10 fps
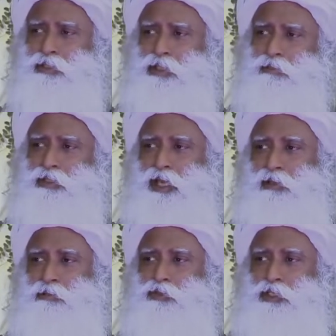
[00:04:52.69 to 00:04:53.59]
но через
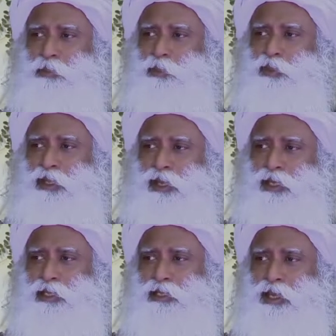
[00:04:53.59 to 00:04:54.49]
какое-то время
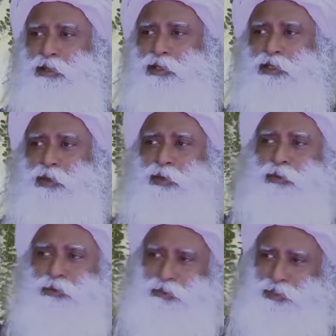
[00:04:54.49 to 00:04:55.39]
вы откладываете
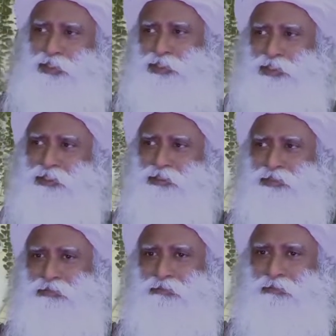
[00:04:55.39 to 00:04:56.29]
мяч, опускаете
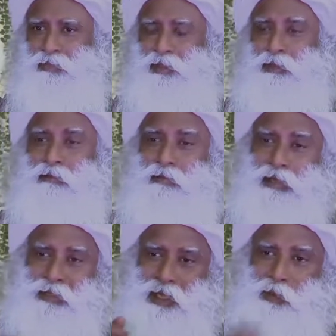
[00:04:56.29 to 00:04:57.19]
ракетку и
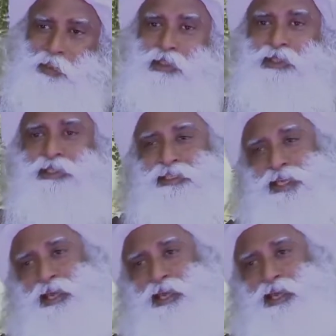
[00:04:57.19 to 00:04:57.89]
уходите. Не так ли?